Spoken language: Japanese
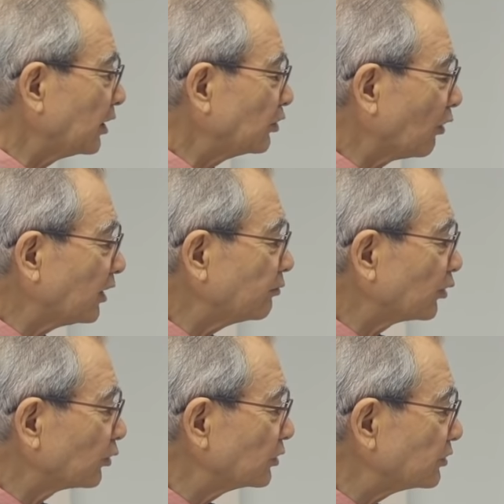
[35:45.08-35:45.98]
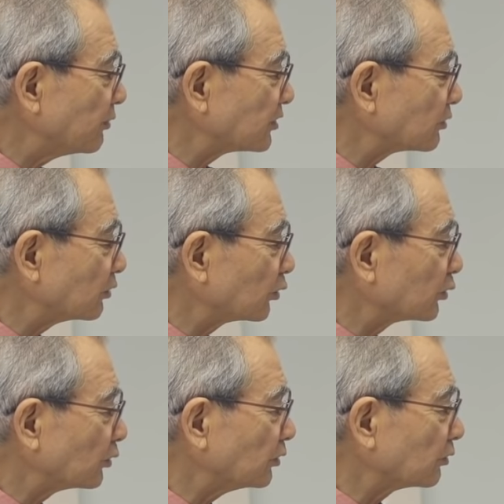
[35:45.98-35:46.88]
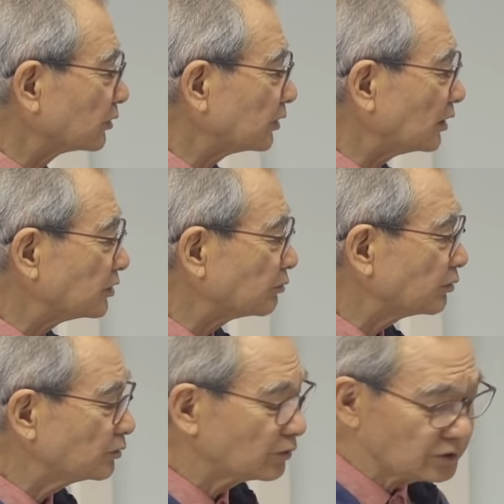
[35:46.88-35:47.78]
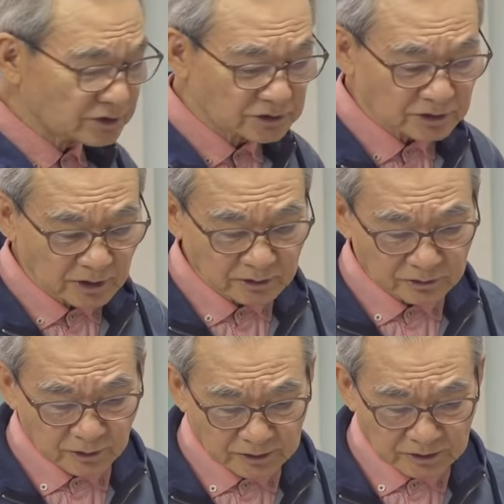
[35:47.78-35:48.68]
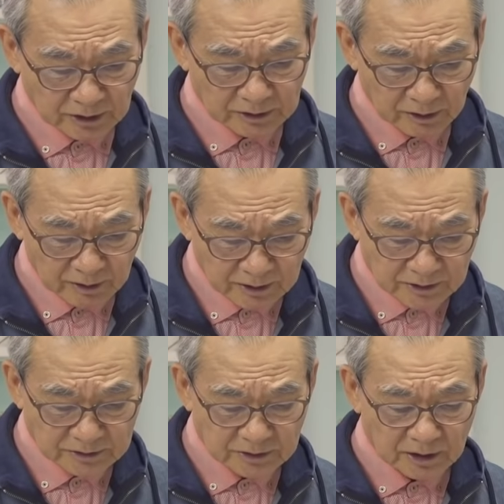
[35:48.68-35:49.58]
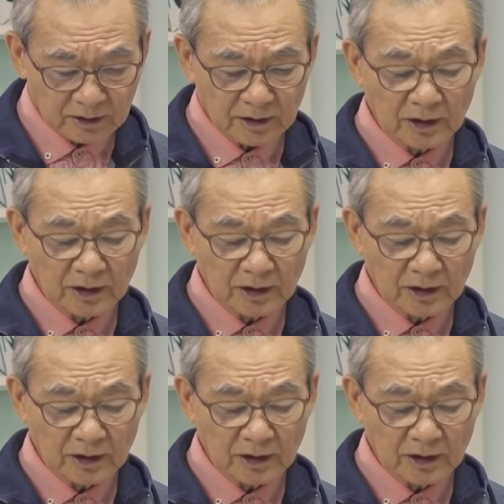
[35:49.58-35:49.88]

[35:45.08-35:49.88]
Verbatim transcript: 弱い者をいじめすることによって自分を維持している人たちがいたわけですね。